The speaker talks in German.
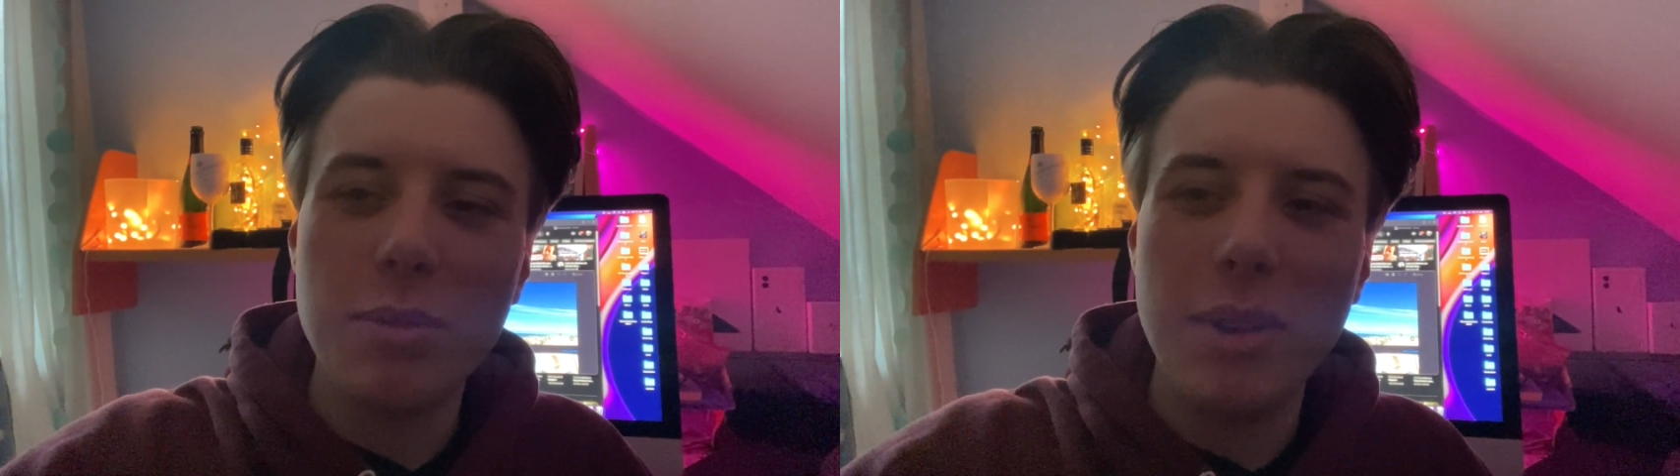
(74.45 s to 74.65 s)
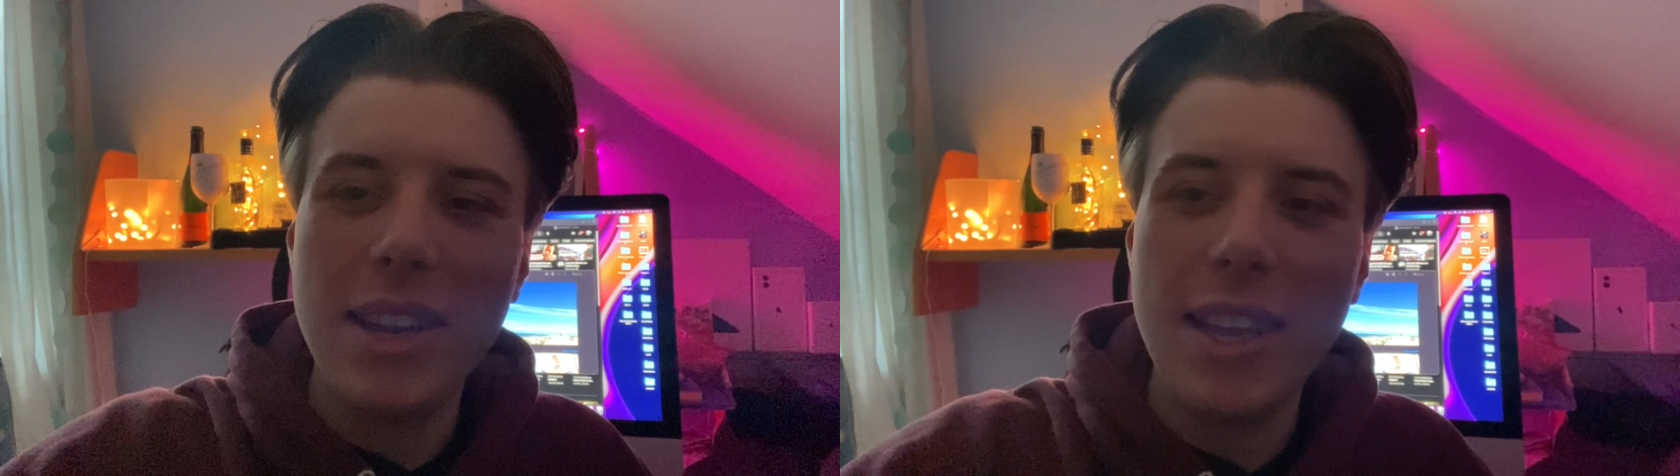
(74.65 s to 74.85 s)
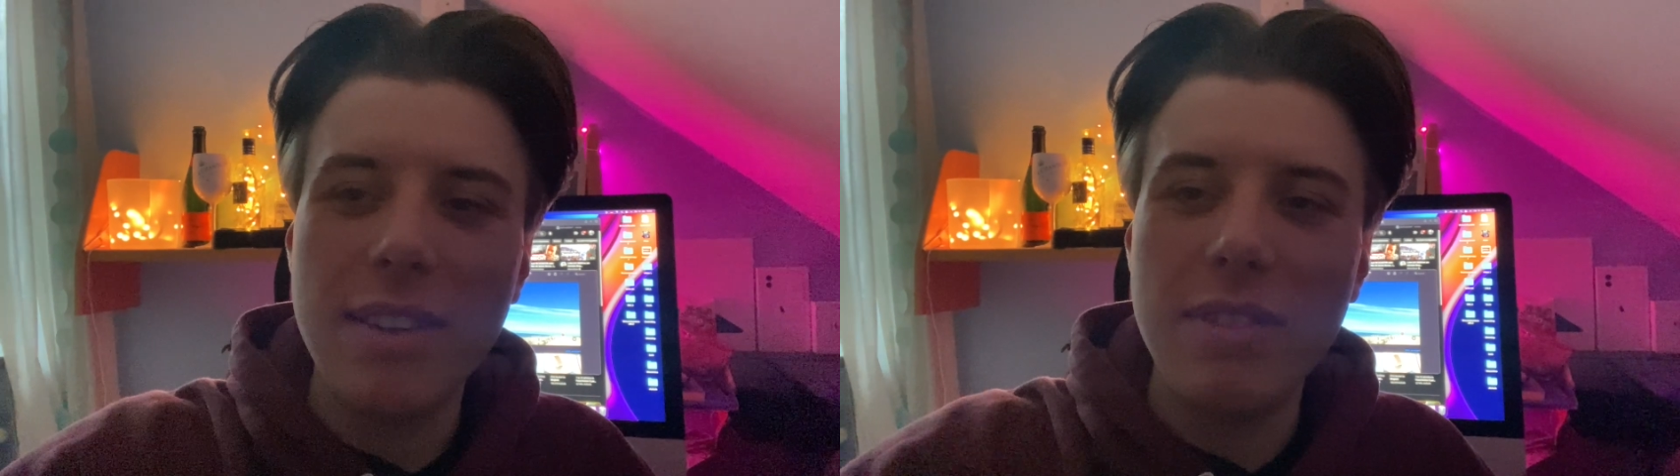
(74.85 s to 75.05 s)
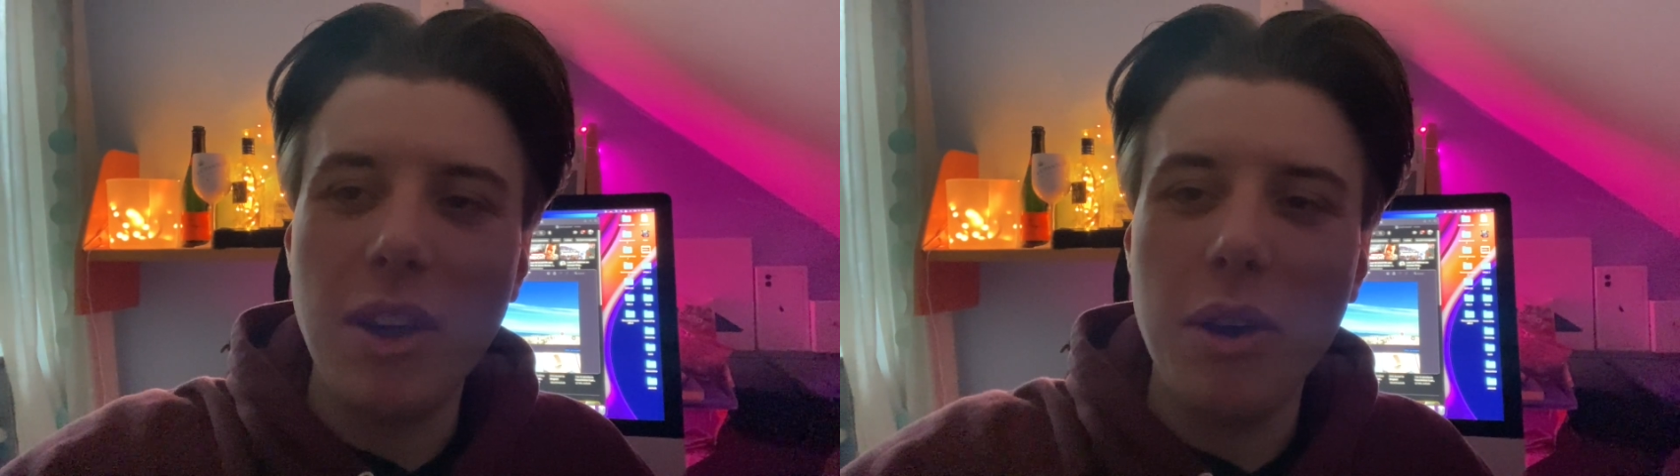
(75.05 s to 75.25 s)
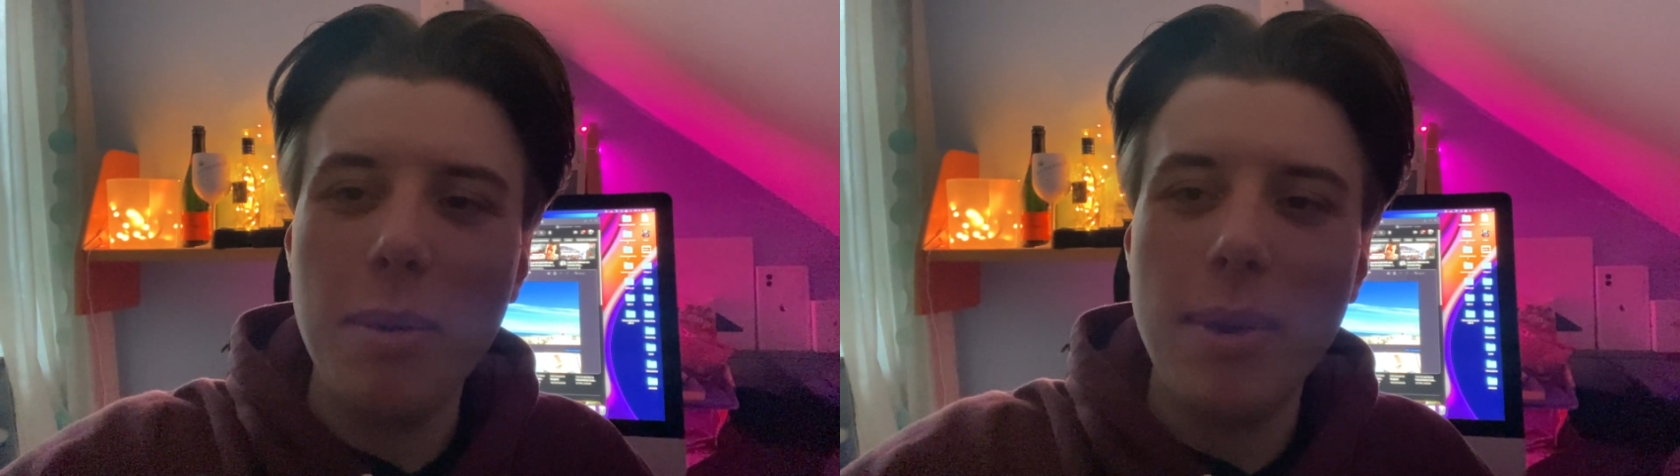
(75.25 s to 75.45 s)
zu belegen,
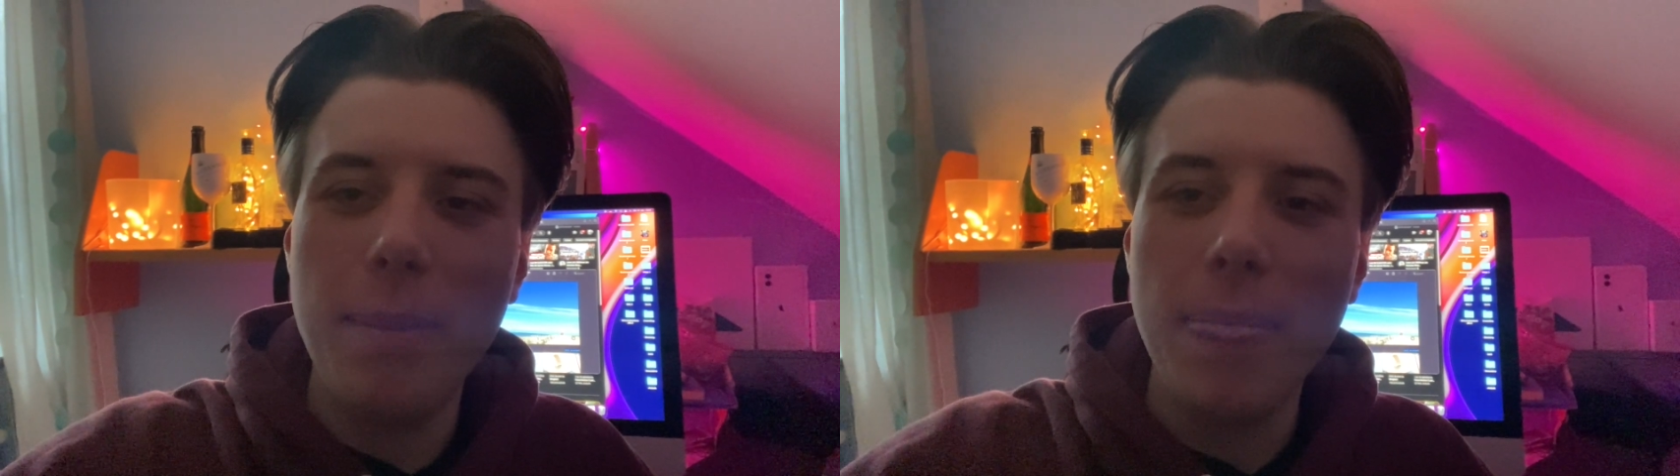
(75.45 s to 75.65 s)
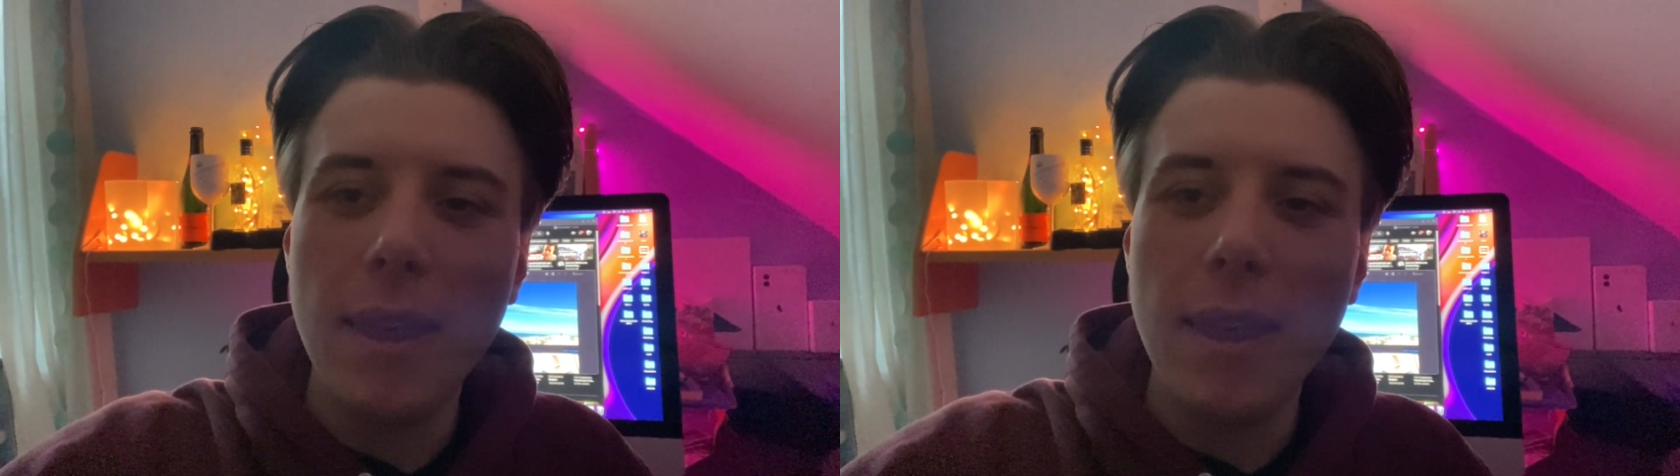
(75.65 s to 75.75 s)
wie auch immer.